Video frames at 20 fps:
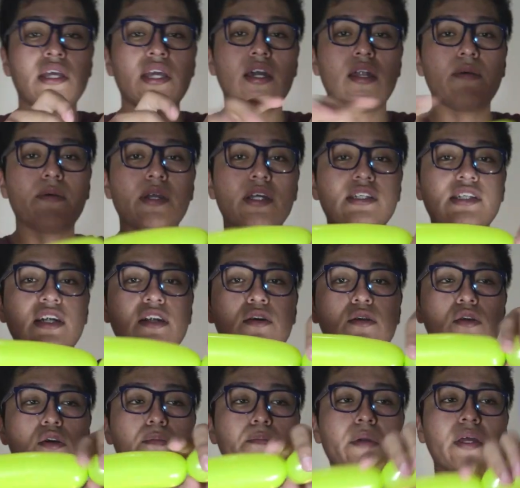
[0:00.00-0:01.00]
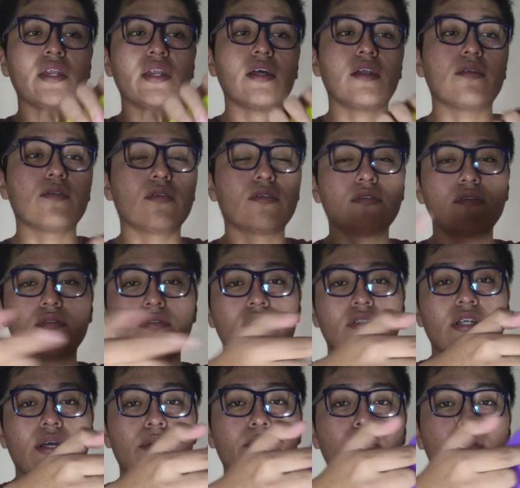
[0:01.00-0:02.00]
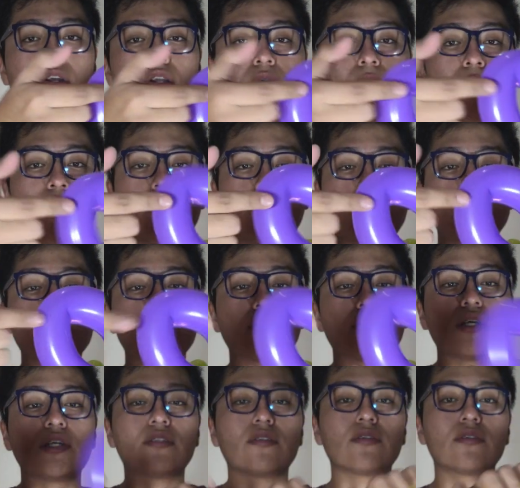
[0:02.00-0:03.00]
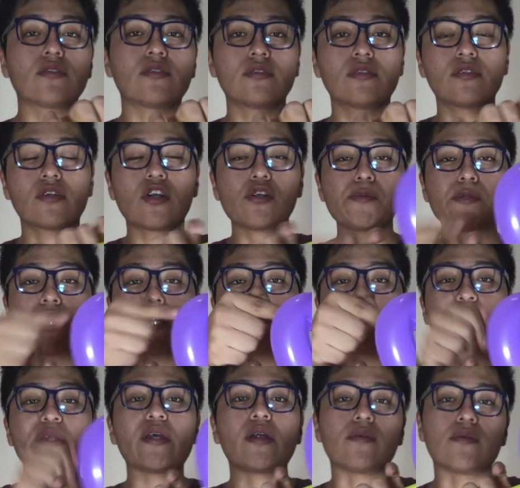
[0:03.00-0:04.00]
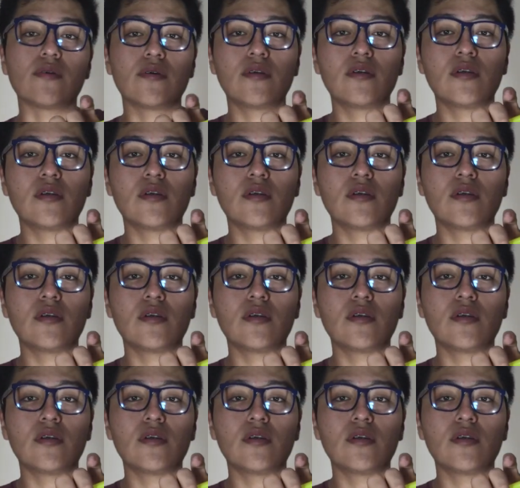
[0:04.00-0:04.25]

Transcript: Y ahora voy a hacer los dos pétalos. Sabemos que los pétalos son estos. ¿Cómo es el pétalo?